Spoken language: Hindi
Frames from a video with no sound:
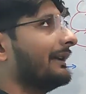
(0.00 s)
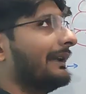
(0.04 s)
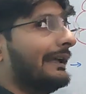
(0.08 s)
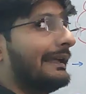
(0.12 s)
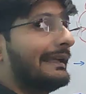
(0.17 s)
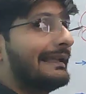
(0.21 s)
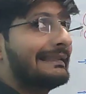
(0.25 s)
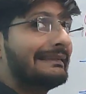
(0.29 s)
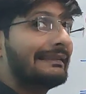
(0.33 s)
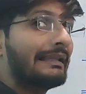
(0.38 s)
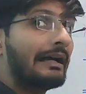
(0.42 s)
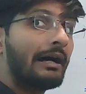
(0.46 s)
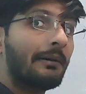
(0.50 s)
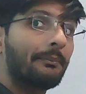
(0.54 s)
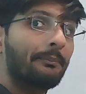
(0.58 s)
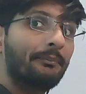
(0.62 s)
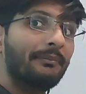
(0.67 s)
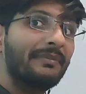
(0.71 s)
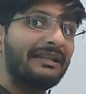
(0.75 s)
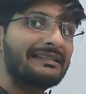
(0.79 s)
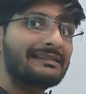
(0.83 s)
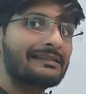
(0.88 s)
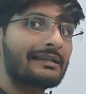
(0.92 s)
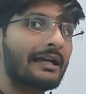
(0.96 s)
ठीक है सांप
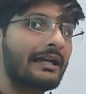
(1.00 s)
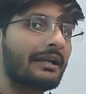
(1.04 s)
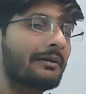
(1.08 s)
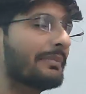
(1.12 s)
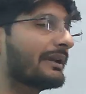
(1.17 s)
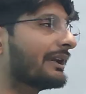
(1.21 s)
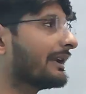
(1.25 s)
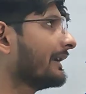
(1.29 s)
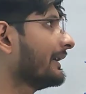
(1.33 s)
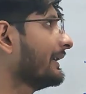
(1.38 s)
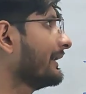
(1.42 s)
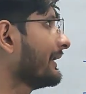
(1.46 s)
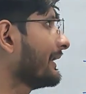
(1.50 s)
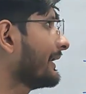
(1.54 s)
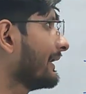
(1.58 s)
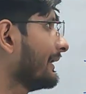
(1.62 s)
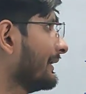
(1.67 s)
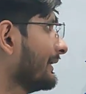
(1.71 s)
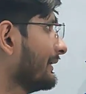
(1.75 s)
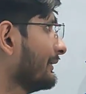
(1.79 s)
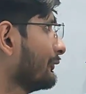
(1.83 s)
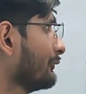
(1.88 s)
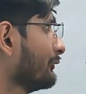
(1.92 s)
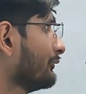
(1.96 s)
में जहर बनाने के
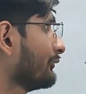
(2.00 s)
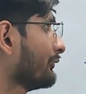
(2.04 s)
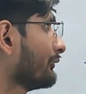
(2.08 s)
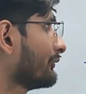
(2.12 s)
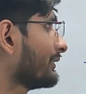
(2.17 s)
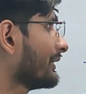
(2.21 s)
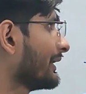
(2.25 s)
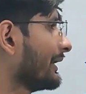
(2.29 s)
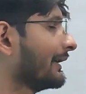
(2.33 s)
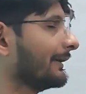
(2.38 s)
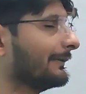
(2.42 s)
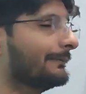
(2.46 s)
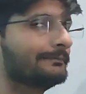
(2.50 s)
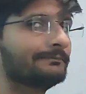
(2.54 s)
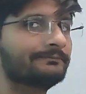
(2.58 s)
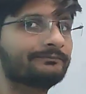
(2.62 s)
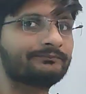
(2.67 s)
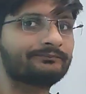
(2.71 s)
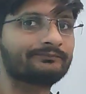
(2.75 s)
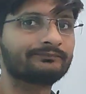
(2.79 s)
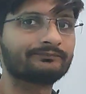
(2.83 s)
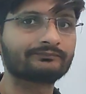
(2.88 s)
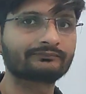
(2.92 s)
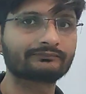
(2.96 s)
लिए यूज होता है
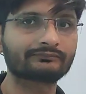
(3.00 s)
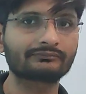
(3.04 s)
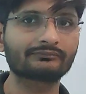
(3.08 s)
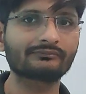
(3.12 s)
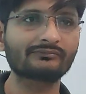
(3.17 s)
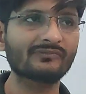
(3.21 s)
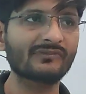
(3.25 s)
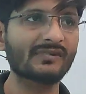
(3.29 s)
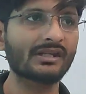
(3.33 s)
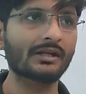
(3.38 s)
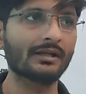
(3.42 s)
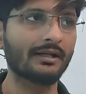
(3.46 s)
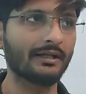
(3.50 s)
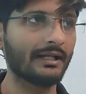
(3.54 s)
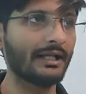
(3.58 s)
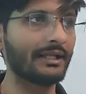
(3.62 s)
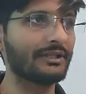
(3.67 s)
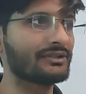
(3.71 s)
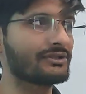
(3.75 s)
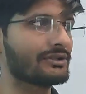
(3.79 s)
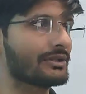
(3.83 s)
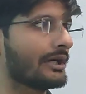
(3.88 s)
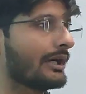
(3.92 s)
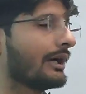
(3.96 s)

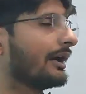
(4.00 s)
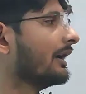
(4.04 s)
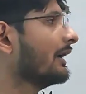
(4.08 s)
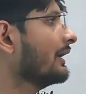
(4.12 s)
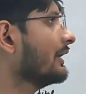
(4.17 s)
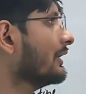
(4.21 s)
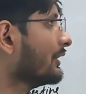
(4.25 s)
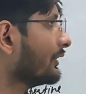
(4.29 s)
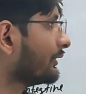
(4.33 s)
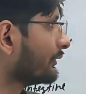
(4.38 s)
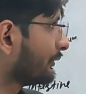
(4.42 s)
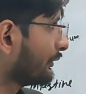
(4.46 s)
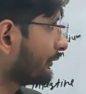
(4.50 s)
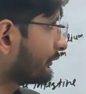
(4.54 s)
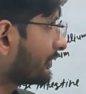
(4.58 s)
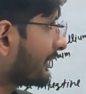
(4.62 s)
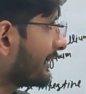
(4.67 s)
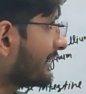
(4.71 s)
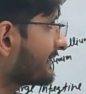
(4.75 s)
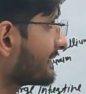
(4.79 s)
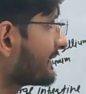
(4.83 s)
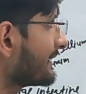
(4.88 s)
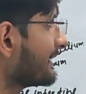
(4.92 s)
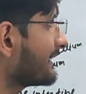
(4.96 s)
अच्छा
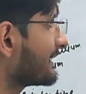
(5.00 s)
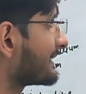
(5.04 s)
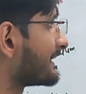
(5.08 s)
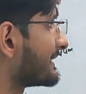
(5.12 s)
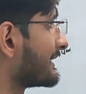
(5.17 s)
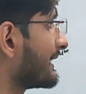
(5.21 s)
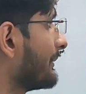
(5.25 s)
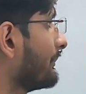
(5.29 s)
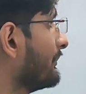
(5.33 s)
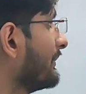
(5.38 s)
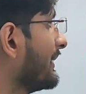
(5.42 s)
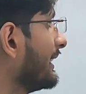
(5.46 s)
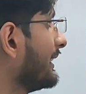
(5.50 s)
दूसरा चीज सब